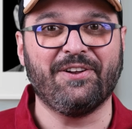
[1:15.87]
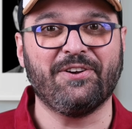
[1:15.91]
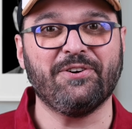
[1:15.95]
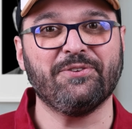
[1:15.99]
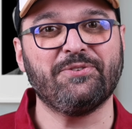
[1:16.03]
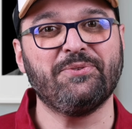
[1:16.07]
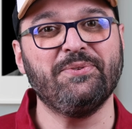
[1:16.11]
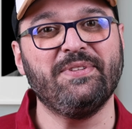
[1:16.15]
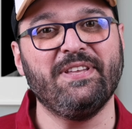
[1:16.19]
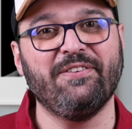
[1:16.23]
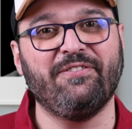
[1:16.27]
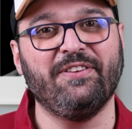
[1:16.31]

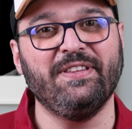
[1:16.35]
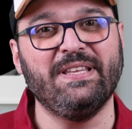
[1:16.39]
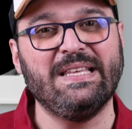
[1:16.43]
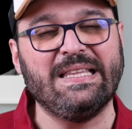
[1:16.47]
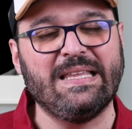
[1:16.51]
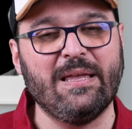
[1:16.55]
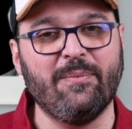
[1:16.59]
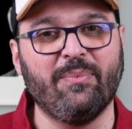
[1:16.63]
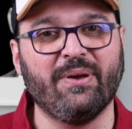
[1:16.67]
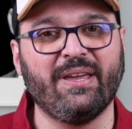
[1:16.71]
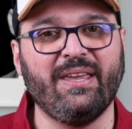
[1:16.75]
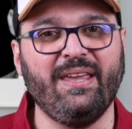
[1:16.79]
Quand tu
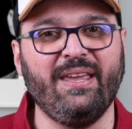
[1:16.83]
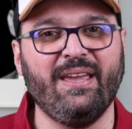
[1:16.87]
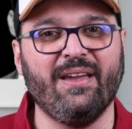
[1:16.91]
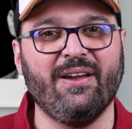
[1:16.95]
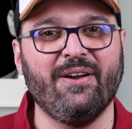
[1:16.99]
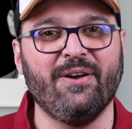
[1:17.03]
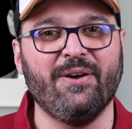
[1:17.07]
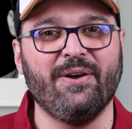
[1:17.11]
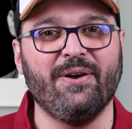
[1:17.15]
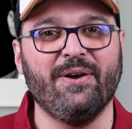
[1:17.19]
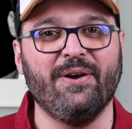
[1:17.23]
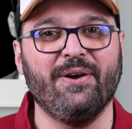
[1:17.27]
définis tes prix,
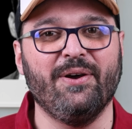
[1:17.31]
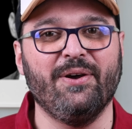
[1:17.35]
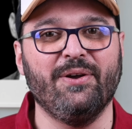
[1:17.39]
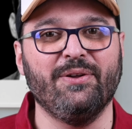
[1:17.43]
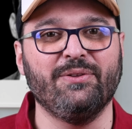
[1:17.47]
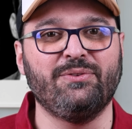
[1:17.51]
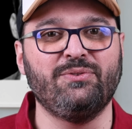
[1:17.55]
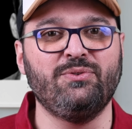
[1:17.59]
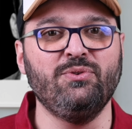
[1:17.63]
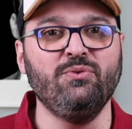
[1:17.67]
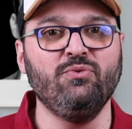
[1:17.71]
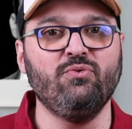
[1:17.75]

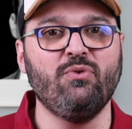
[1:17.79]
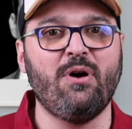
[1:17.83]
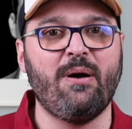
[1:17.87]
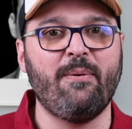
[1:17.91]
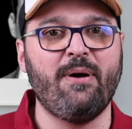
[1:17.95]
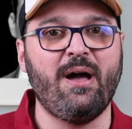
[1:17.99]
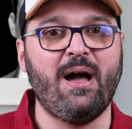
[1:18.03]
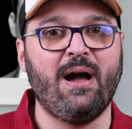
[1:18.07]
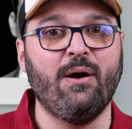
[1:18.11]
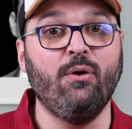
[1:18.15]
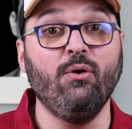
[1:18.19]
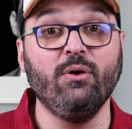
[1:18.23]
euh, tu ne
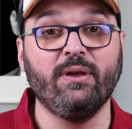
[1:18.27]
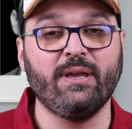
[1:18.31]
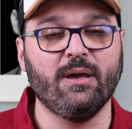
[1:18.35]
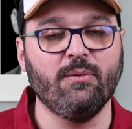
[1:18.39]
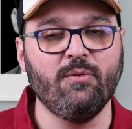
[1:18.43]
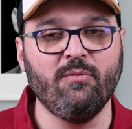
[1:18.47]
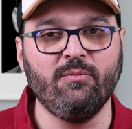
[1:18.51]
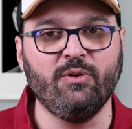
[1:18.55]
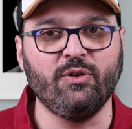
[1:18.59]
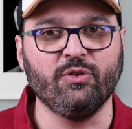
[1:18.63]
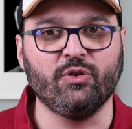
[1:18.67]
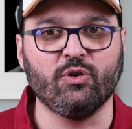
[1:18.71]
dois à
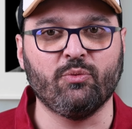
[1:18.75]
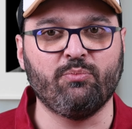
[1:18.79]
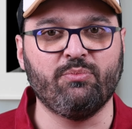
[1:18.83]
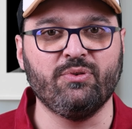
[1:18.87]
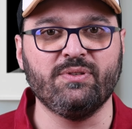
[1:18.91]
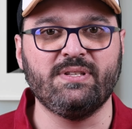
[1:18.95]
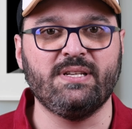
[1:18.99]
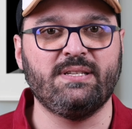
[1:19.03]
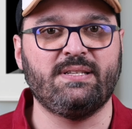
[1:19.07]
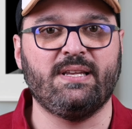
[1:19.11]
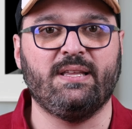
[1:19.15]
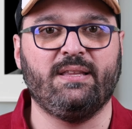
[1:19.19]
aucun moment te
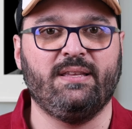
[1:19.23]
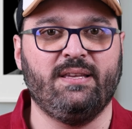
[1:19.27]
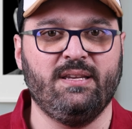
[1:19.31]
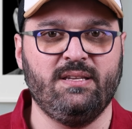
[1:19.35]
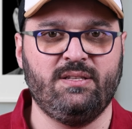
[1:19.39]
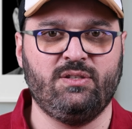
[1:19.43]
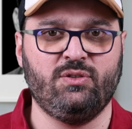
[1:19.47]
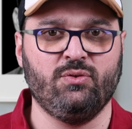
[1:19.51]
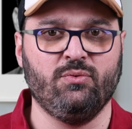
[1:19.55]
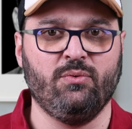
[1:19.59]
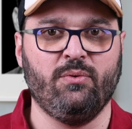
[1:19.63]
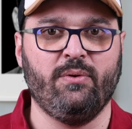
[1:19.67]
poser cette
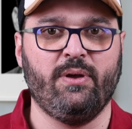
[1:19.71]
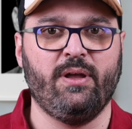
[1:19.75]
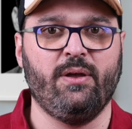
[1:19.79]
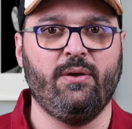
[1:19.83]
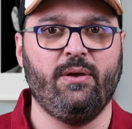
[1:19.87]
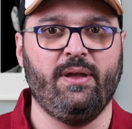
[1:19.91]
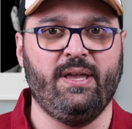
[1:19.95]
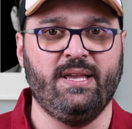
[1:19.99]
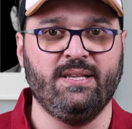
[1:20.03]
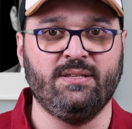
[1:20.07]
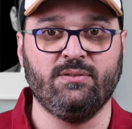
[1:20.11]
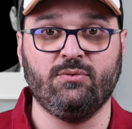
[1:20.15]
question
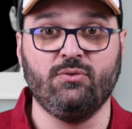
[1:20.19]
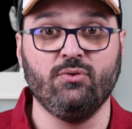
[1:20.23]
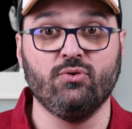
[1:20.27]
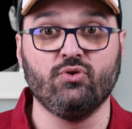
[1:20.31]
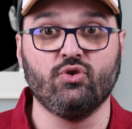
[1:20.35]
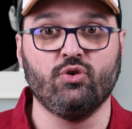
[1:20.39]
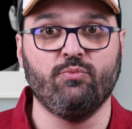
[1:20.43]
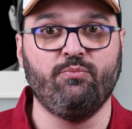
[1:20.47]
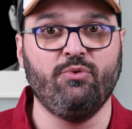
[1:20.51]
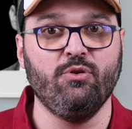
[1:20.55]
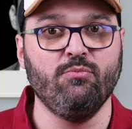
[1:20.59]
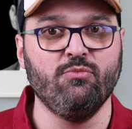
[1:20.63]
euh, est-ce
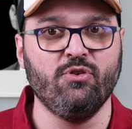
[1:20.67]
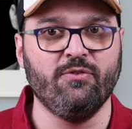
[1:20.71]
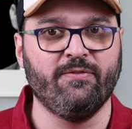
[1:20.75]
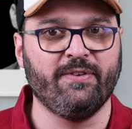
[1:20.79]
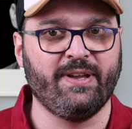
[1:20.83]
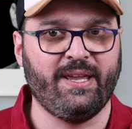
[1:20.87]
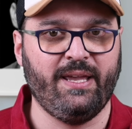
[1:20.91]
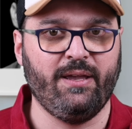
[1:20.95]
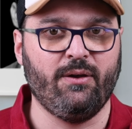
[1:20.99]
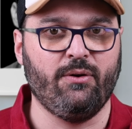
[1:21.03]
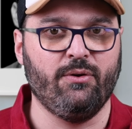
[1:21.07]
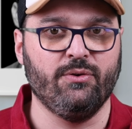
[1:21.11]
que je peux
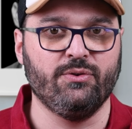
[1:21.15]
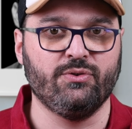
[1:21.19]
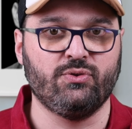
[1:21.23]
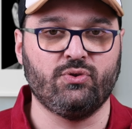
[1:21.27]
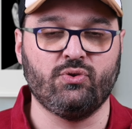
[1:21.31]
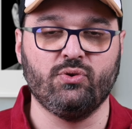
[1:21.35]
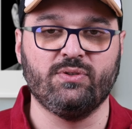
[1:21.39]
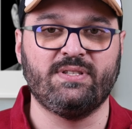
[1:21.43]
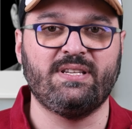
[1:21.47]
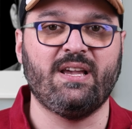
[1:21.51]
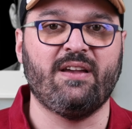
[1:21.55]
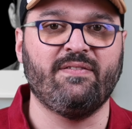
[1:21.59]
m'offrir euh,
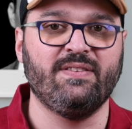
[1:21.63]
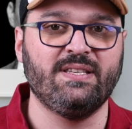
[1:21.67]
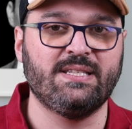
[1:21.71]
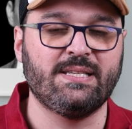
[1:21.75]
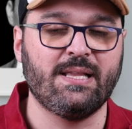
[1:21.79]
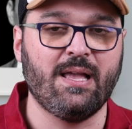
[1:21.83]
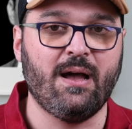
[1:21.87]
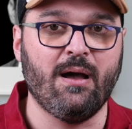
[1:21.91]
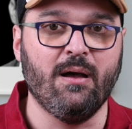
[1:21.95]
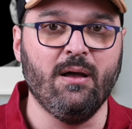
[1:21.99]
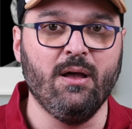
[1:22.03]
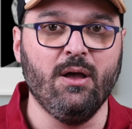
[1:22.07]
ce
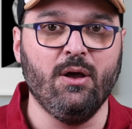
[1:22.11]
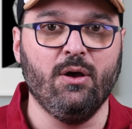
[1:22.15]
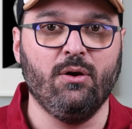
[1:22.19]
service-là